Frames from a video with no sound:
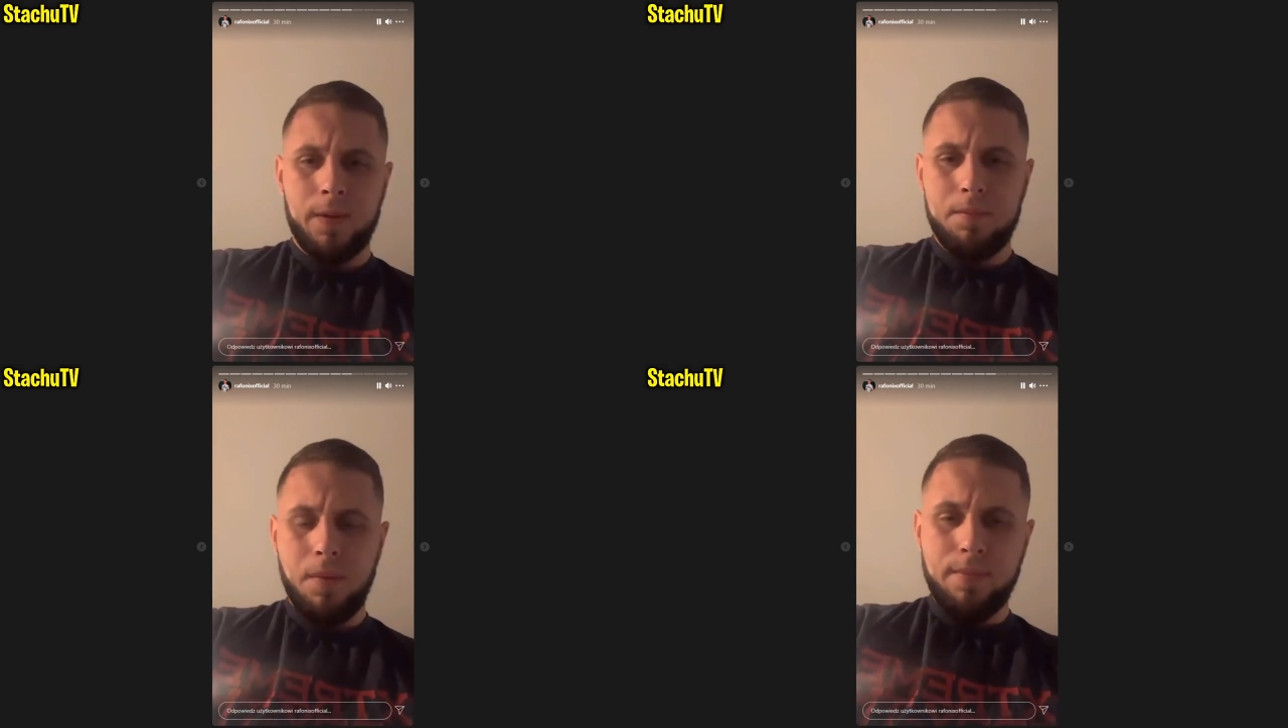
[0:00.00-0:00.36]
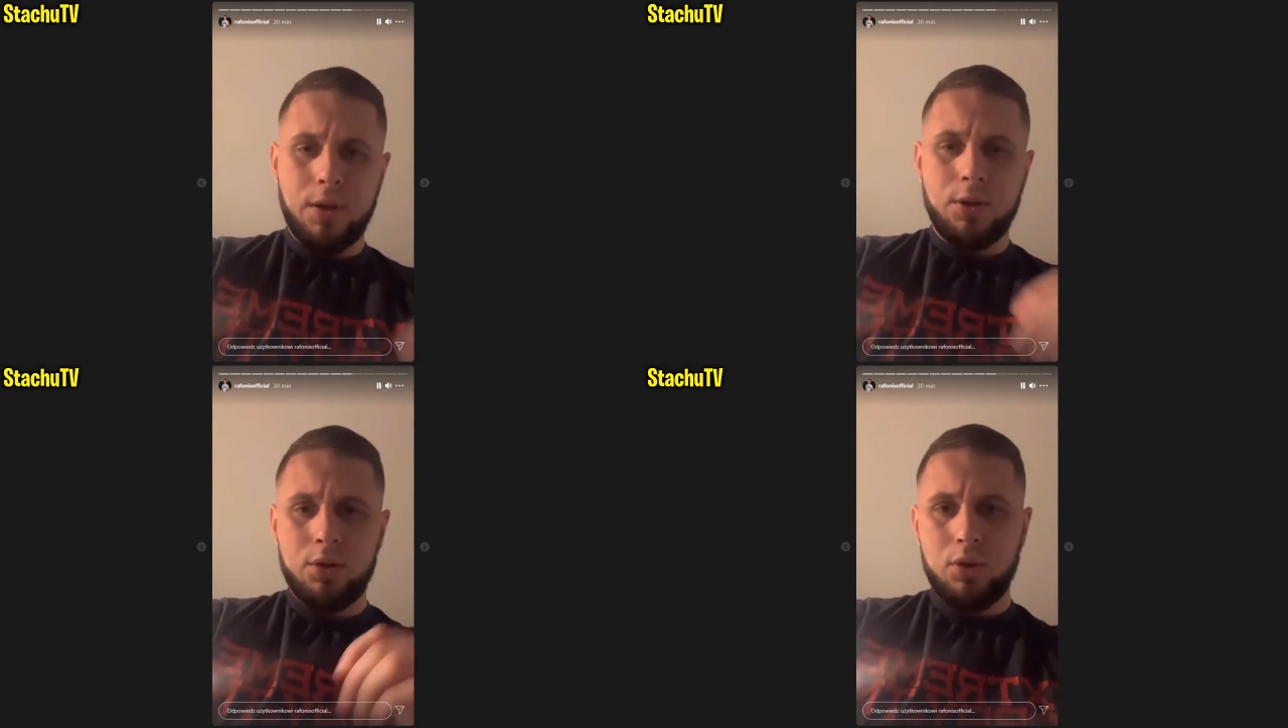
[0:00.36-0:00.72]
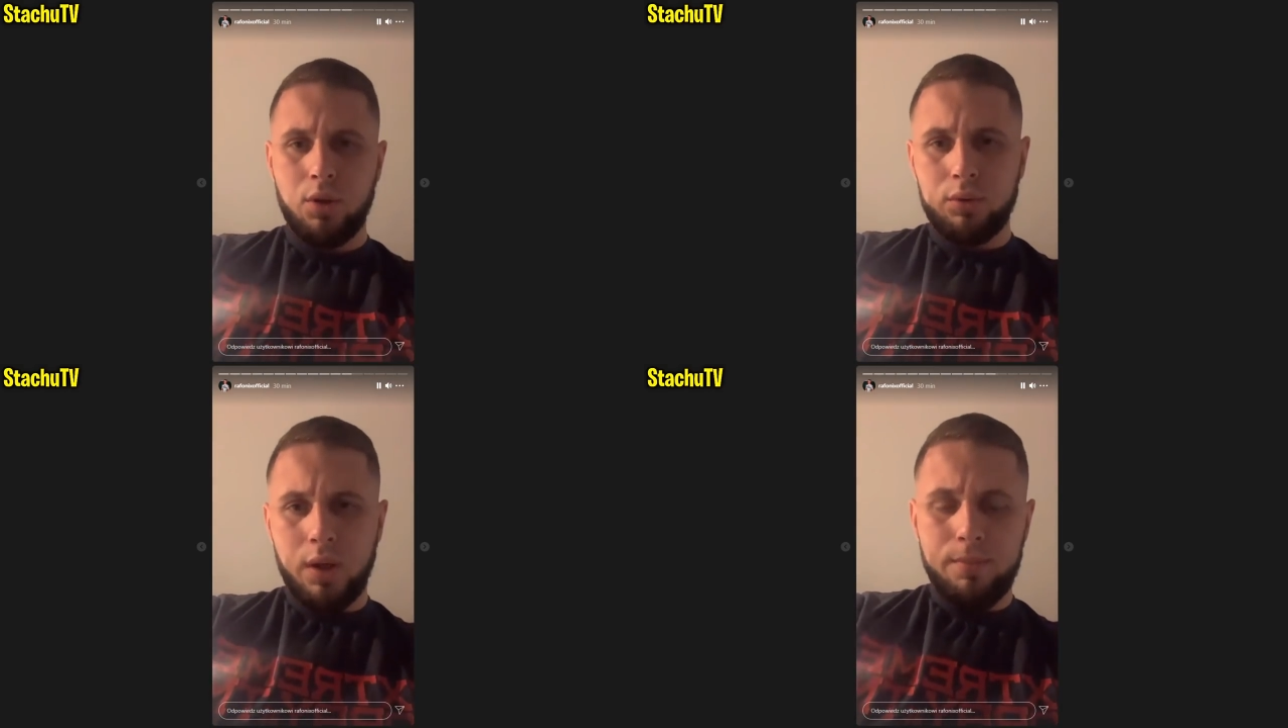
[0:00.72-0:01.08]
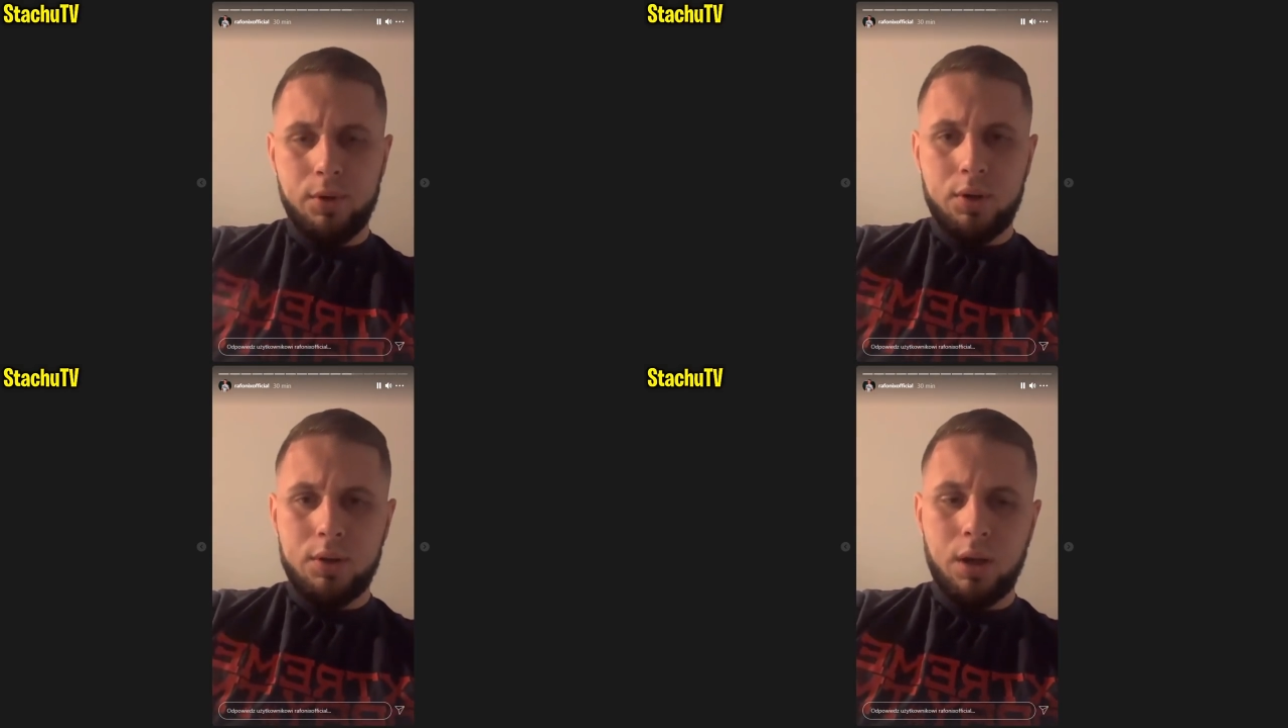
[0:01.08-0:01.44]
Mam nadzieję, że uda
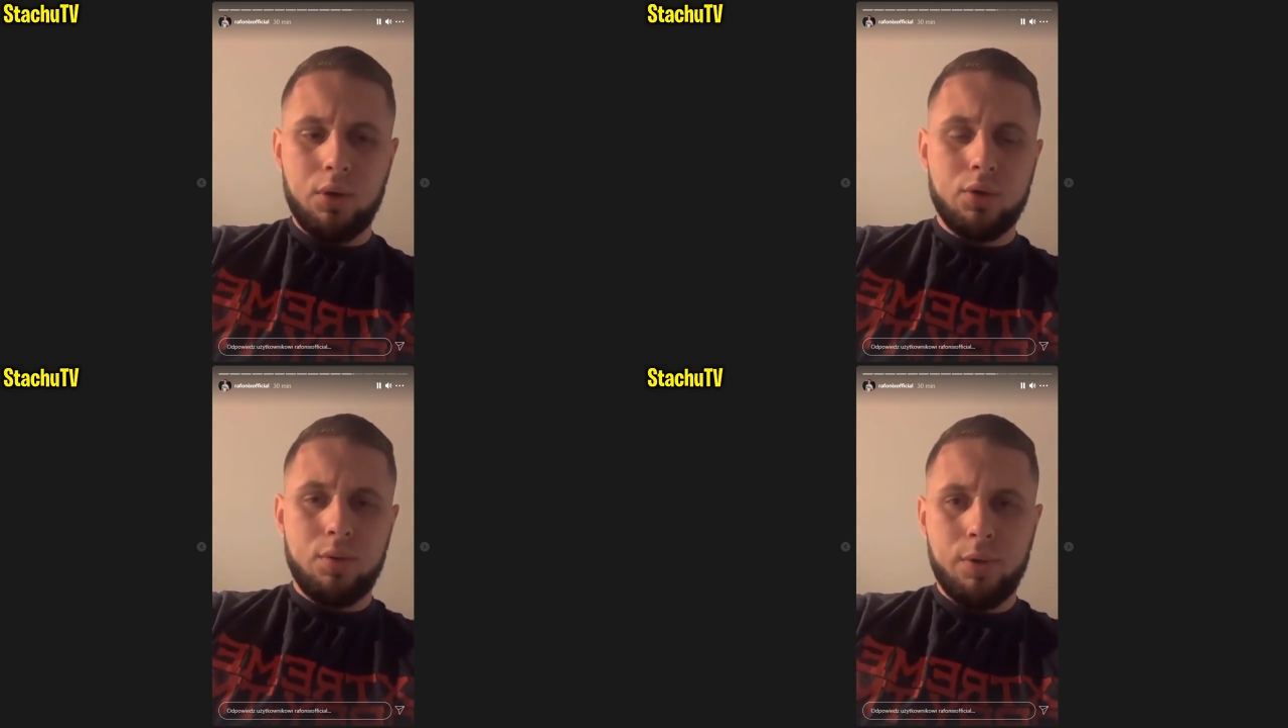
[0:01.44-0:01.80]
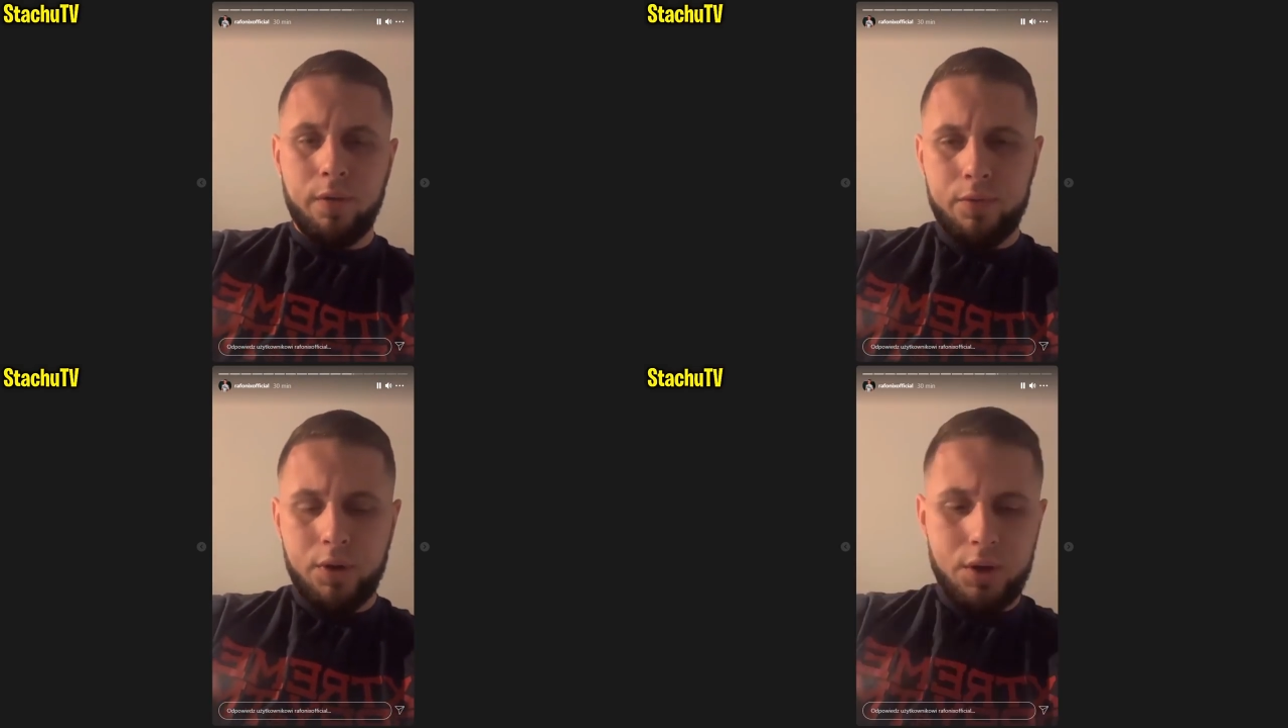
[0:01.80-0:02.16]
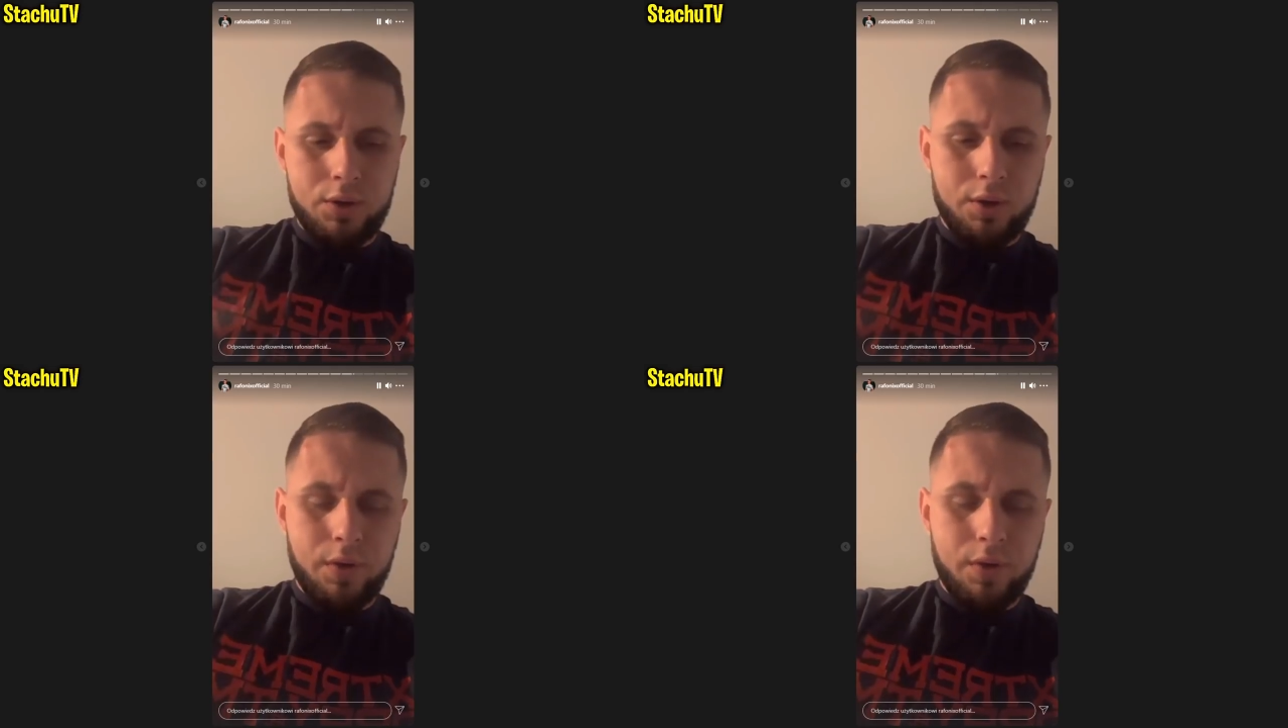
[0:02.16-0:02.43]
mi się z tego szybko wyjść